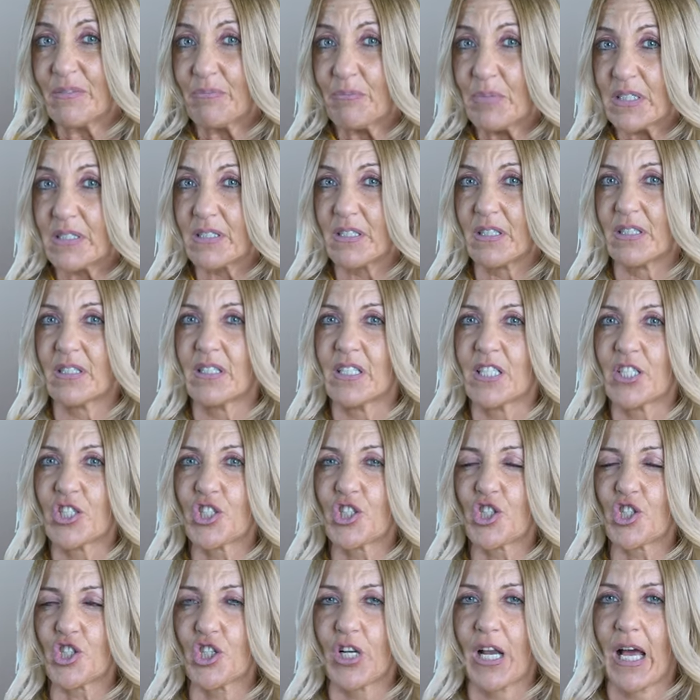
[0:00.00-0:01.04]
Bitte
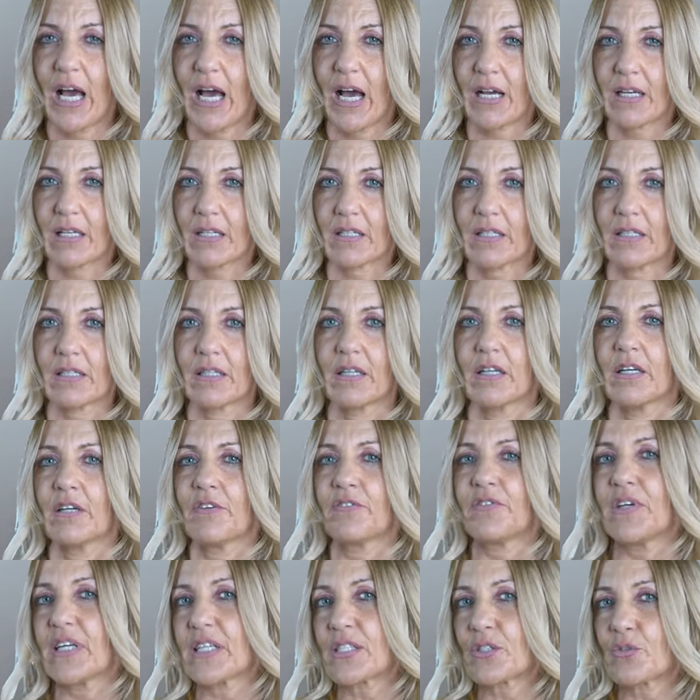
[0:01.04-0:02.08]
nicht schlagen,
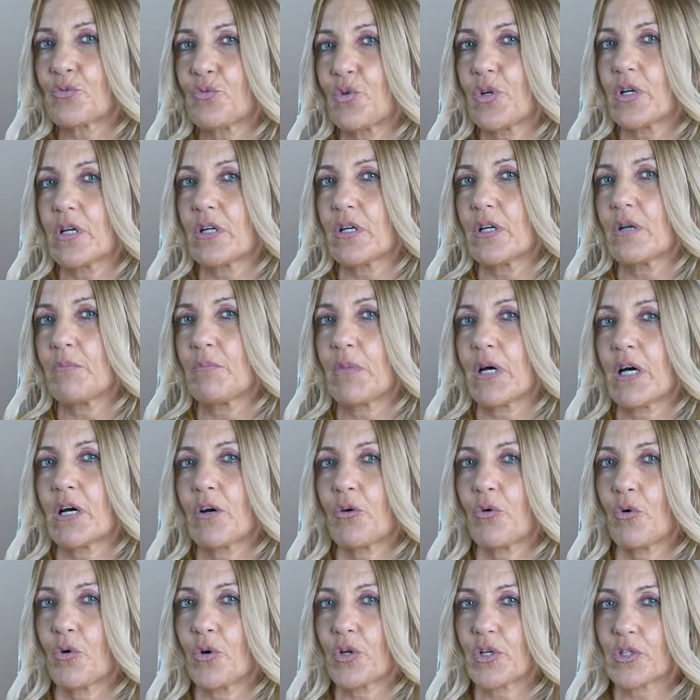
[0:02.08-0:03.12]
versuche immer
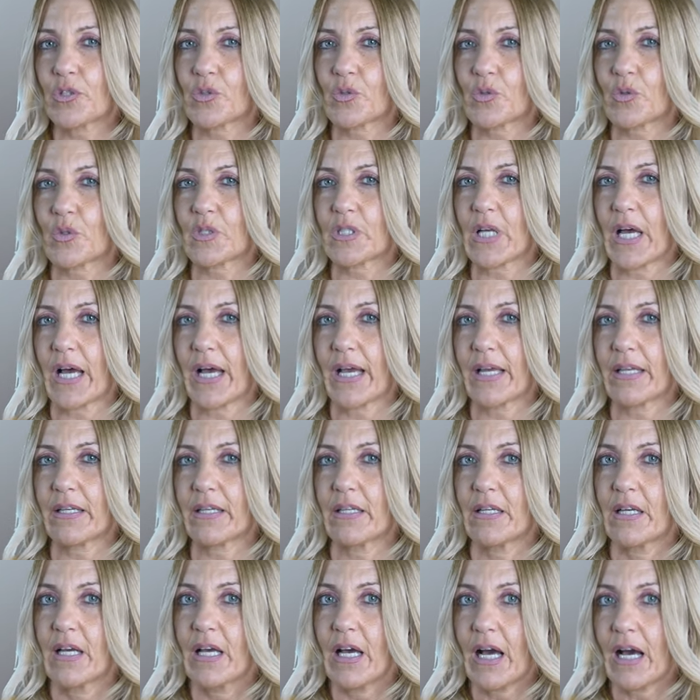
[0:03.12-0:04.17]
ruhig zu sein,
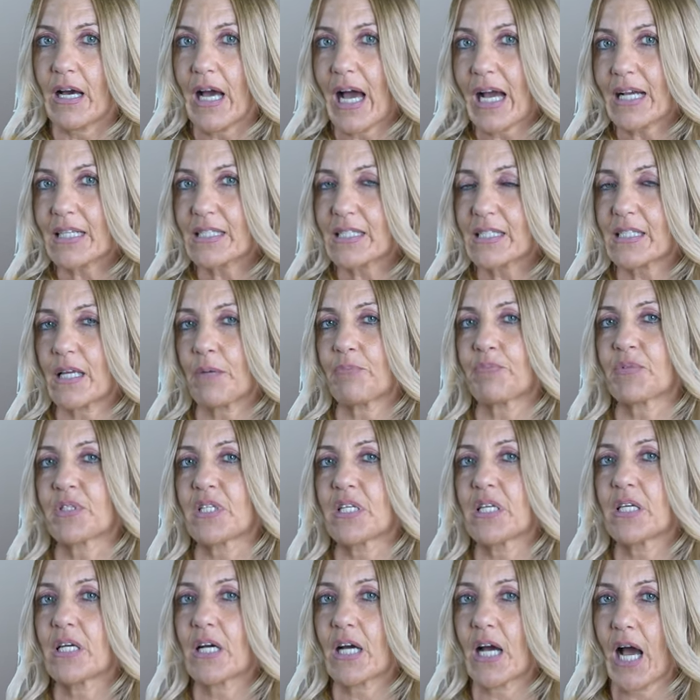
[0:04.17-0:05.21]

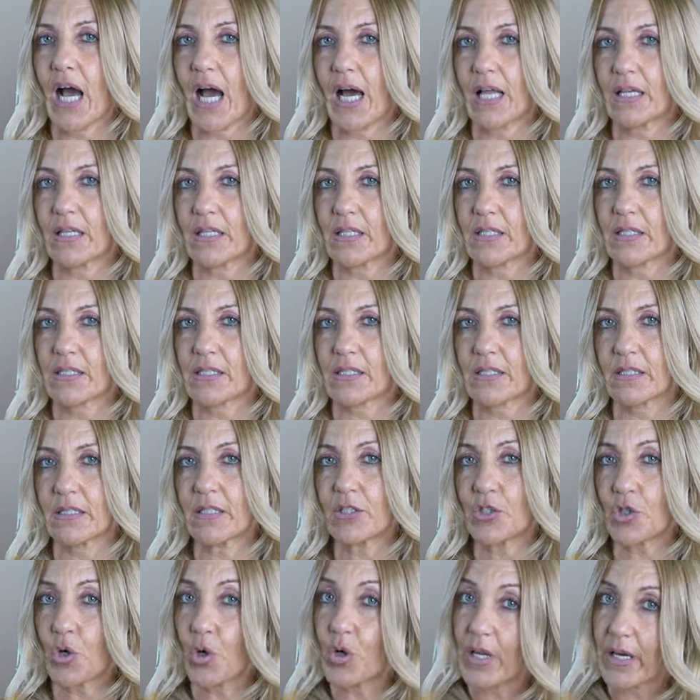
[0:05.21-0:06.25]
akzeptiere alles, ne,
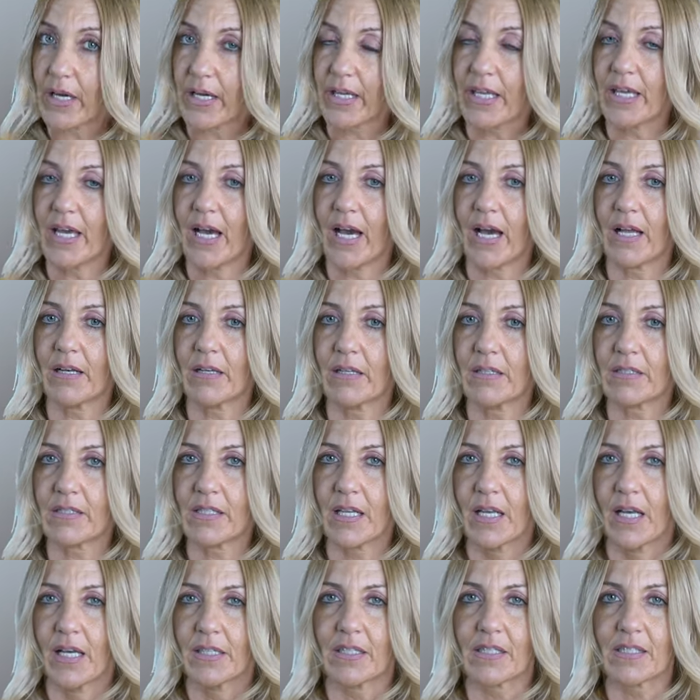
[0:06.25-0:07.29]
toleriere alles.
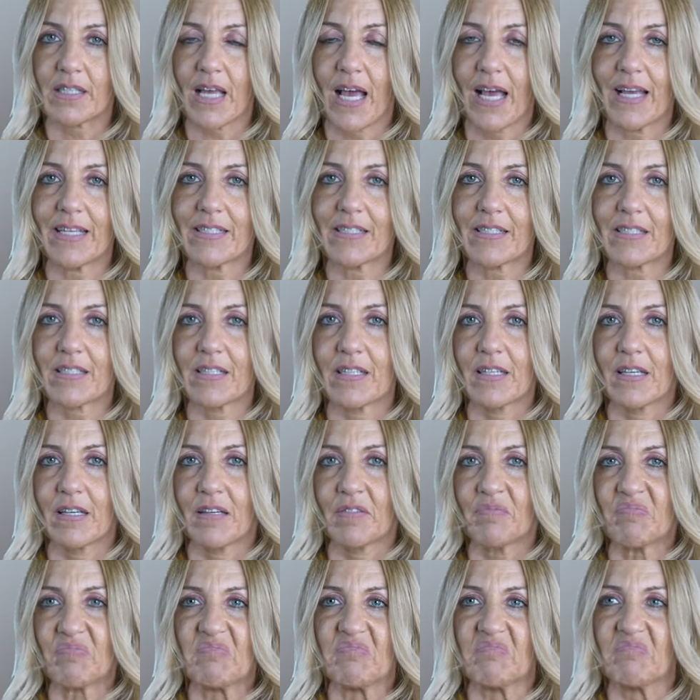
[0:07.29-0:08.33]
Das heißt,
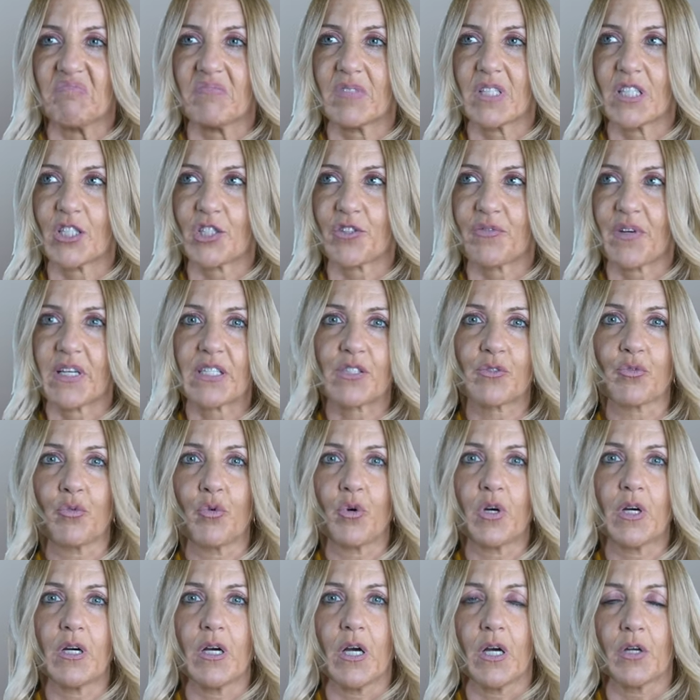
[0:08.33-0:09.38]
ich
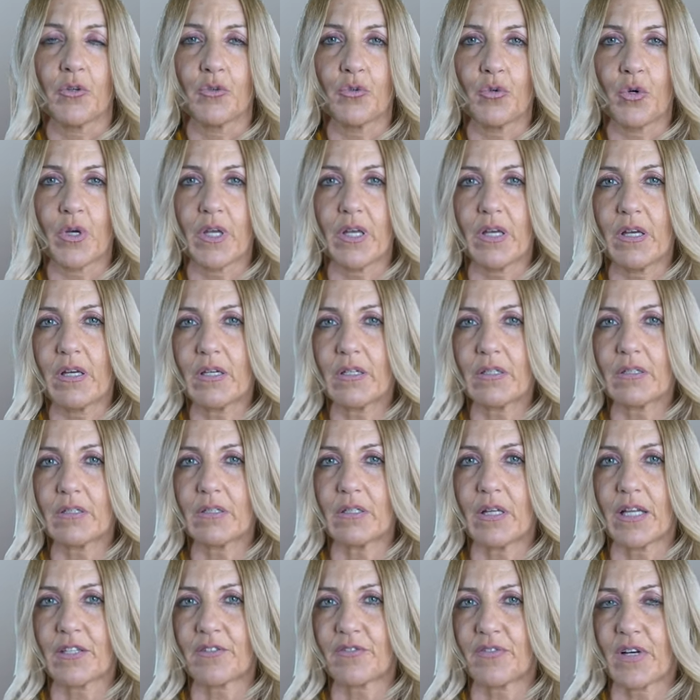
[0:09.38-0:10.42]
versuche nur
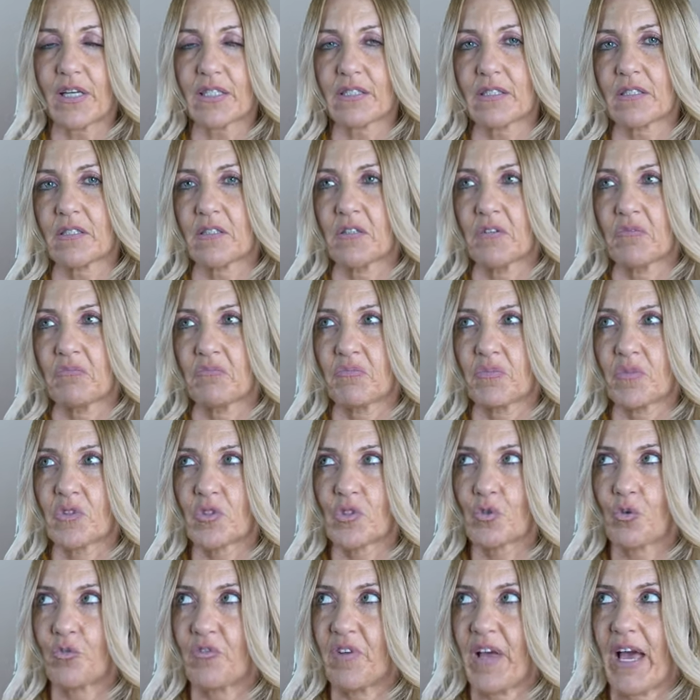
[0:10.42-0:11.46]
irgendetwas
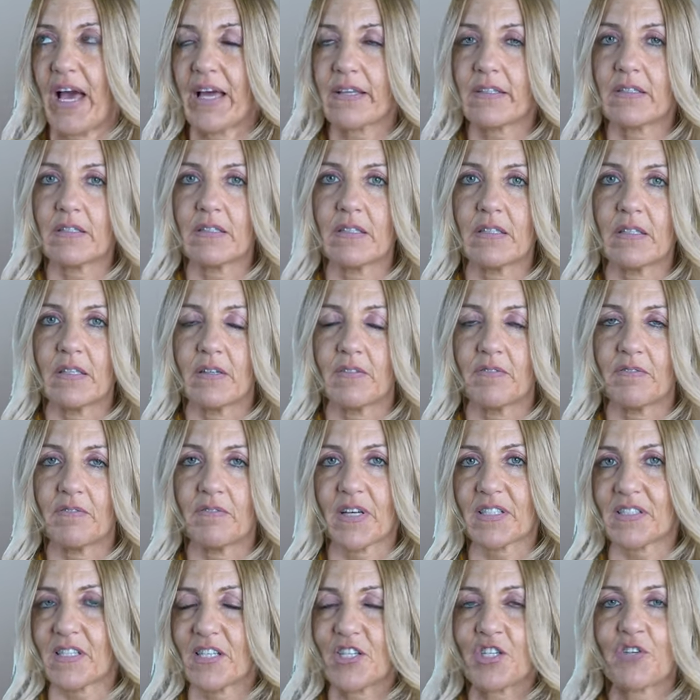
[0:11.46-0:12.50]
zu werden,
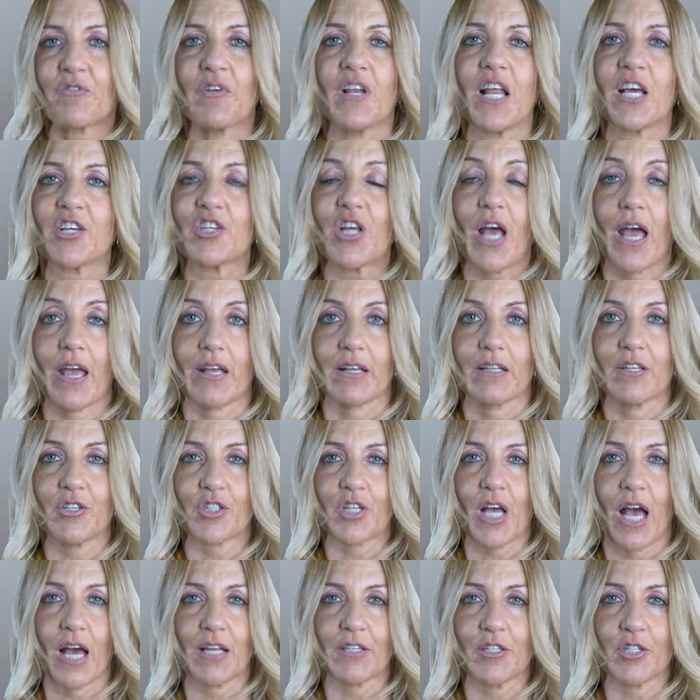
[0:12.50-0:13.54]
was ich vielleicht eigentlich
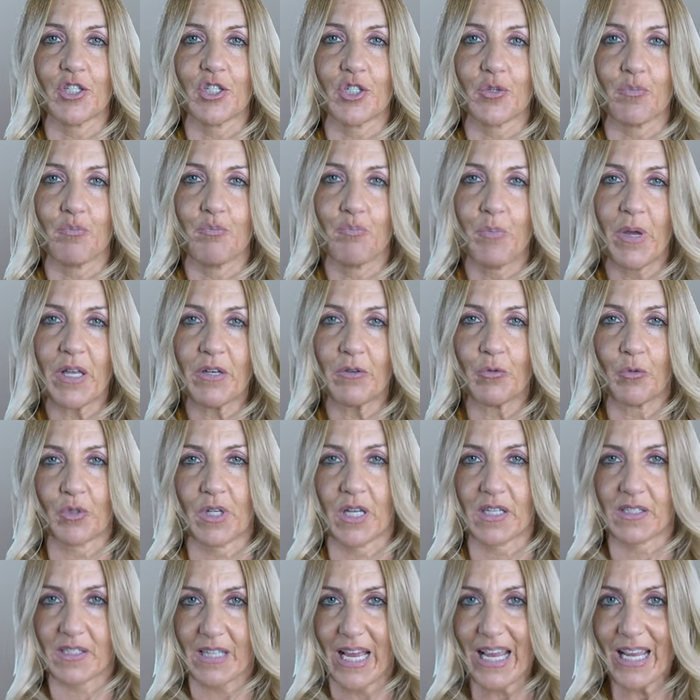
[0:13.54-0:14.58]
gar nicht bin
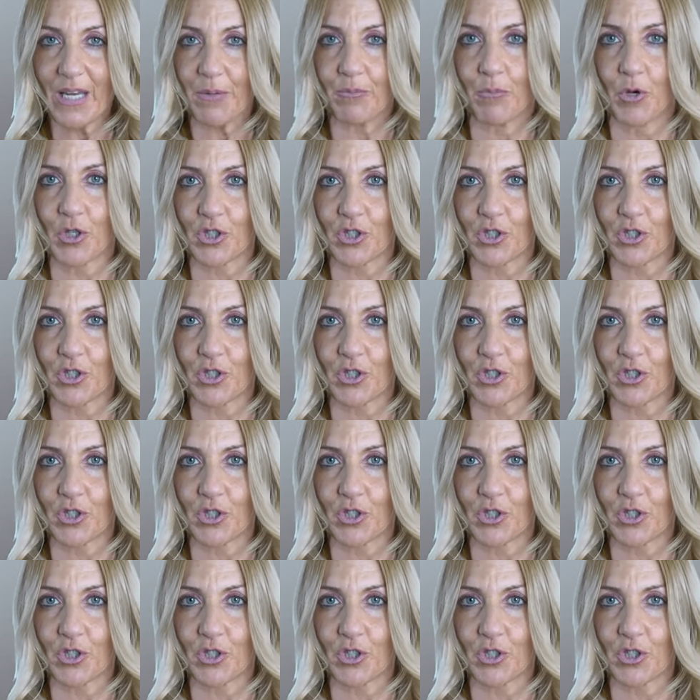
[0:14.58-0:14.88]
oder sein